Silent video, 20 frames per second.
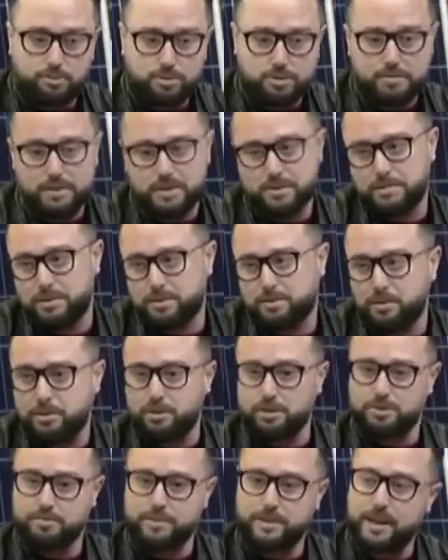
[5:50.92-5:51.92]
دونك تونس ما يسمعش
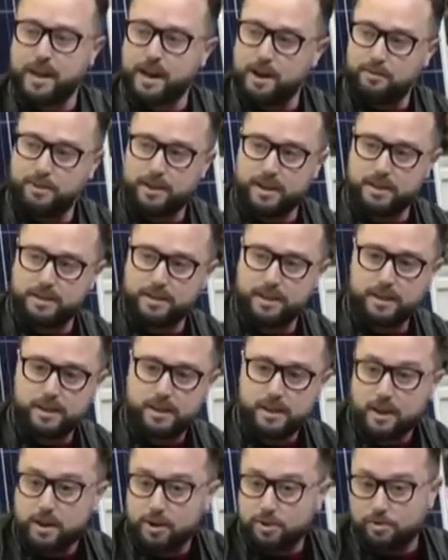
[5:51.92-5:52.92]
تخرج من التحول
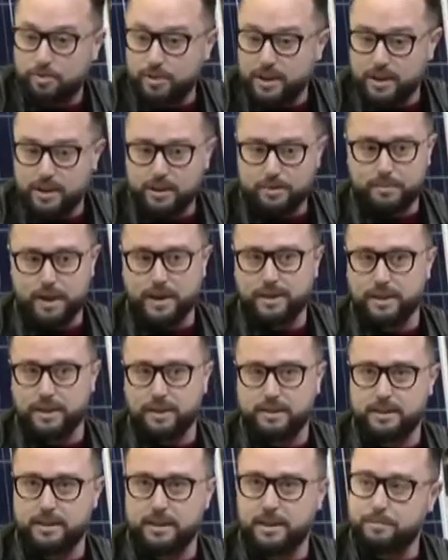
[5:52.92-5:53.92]
هذايا ولكن معناتها